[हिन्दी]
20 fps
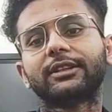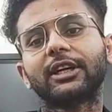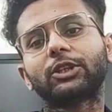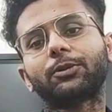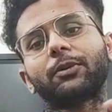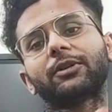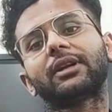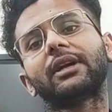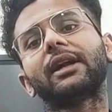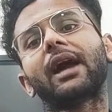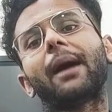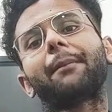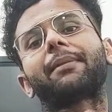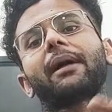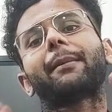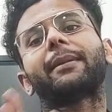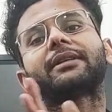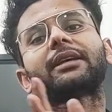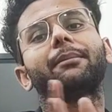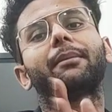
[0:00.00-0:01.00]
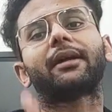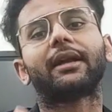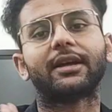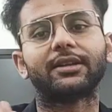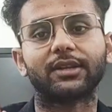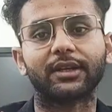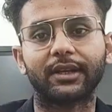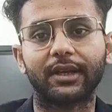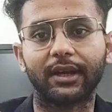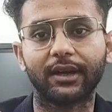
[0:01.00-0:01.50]
दस परसेंट आपका पैसा
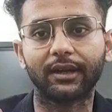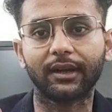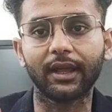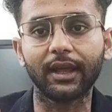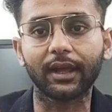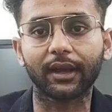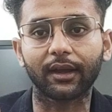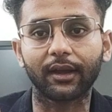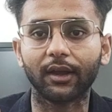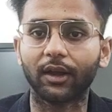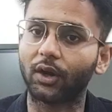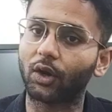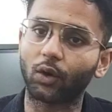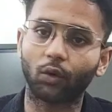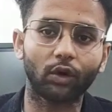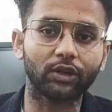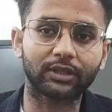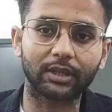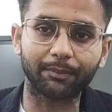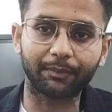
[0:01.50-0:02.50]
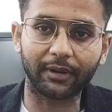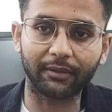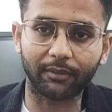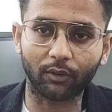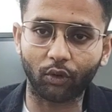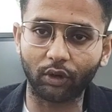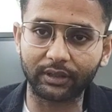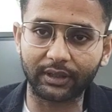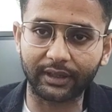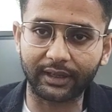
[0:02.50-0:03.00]
बढ़ना चाहिए ठीक कोई सिंपल
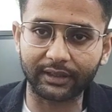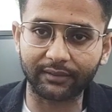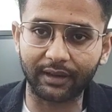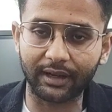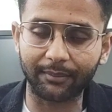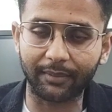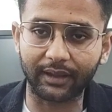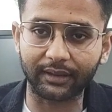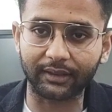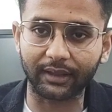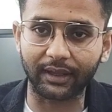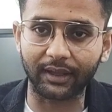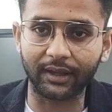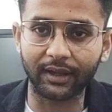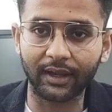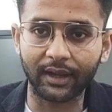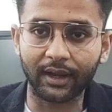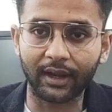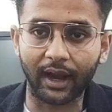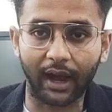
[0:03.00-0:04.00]
कोई दिक्कत वाली बात नहीं